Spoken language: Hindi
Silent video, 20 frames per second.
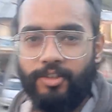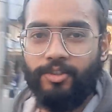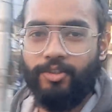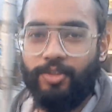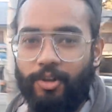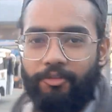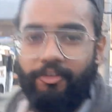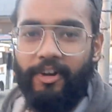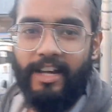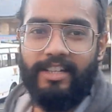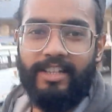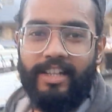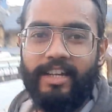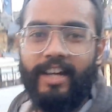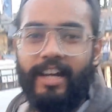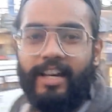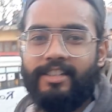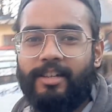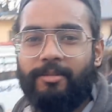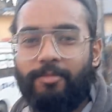सो फाइनली
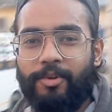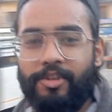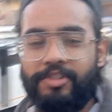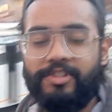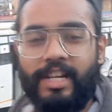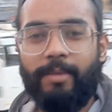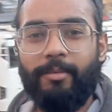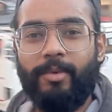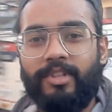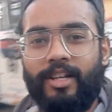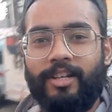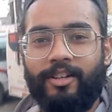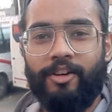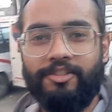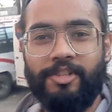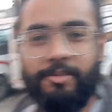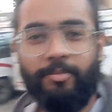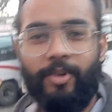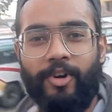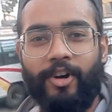गाइज हम लोग इस टाइम पे
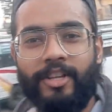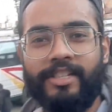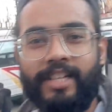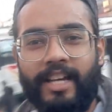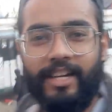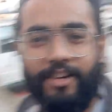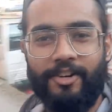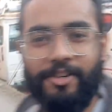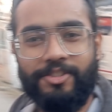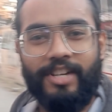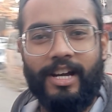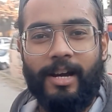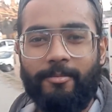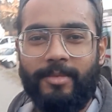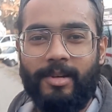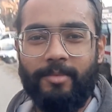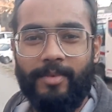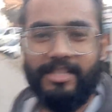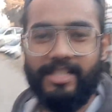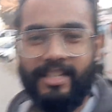दलहौजी पहुंच गए हैं शाम
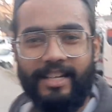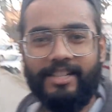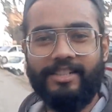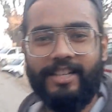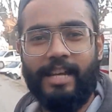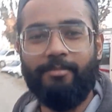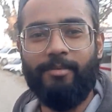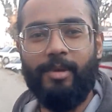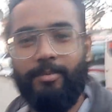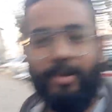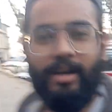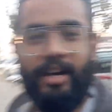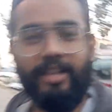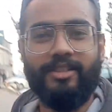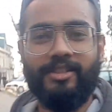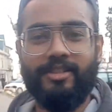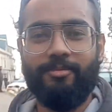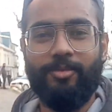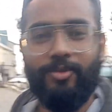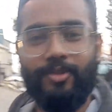के बज रहे हैं इस टाइम पे
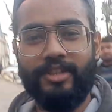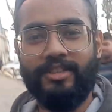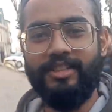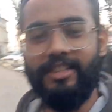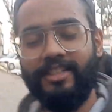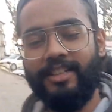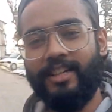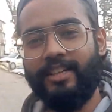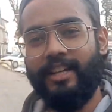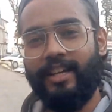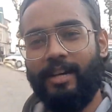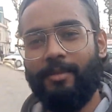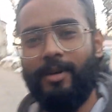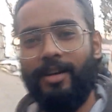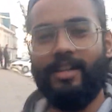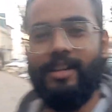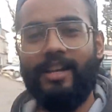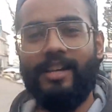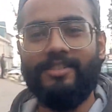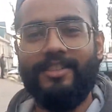पाँच पूरे तीन घंटे का
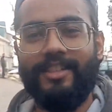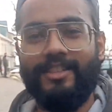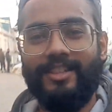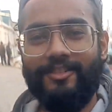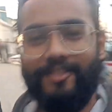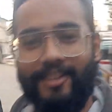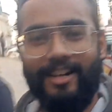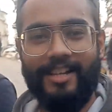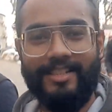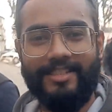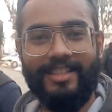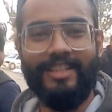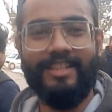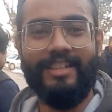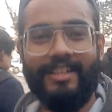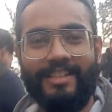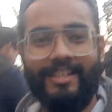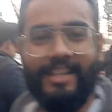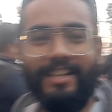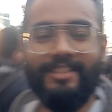हमारा रास्ता था वहाँ से
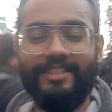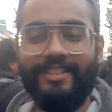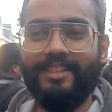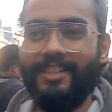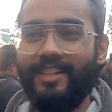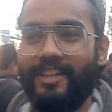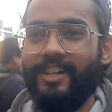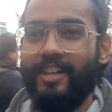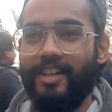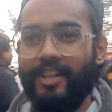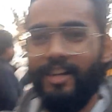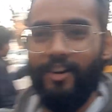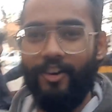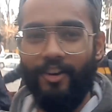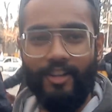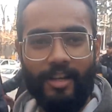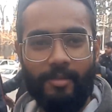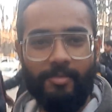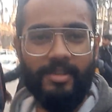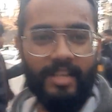लेकर यहाँ तक
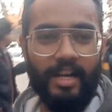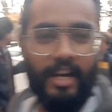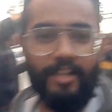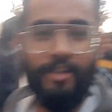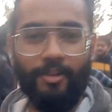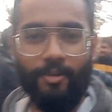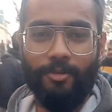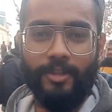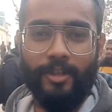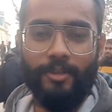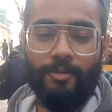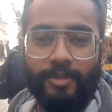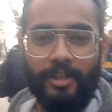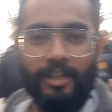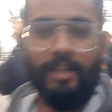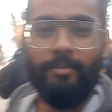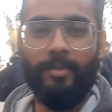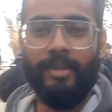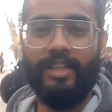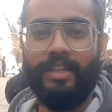और अभी जा रहे हैं होटल
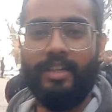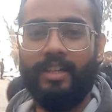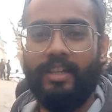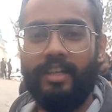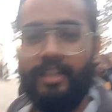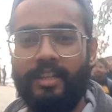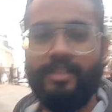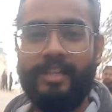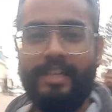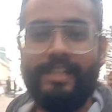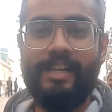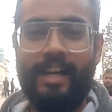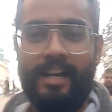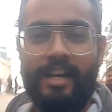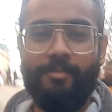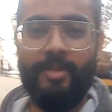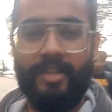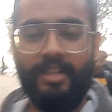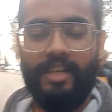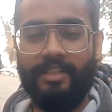वोटल का पता करेंगे कि
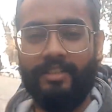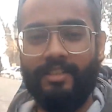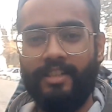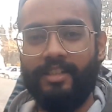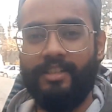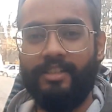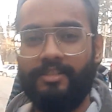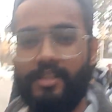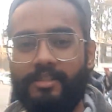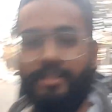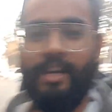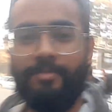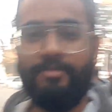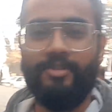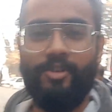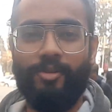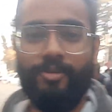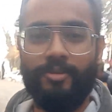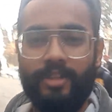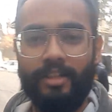कहाँ पे कैसा है किस हिसाब
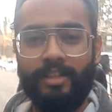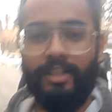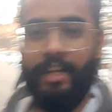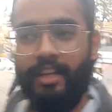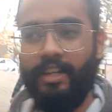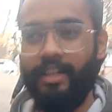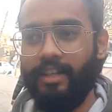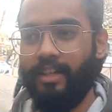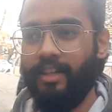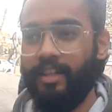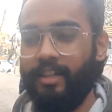से होटल का है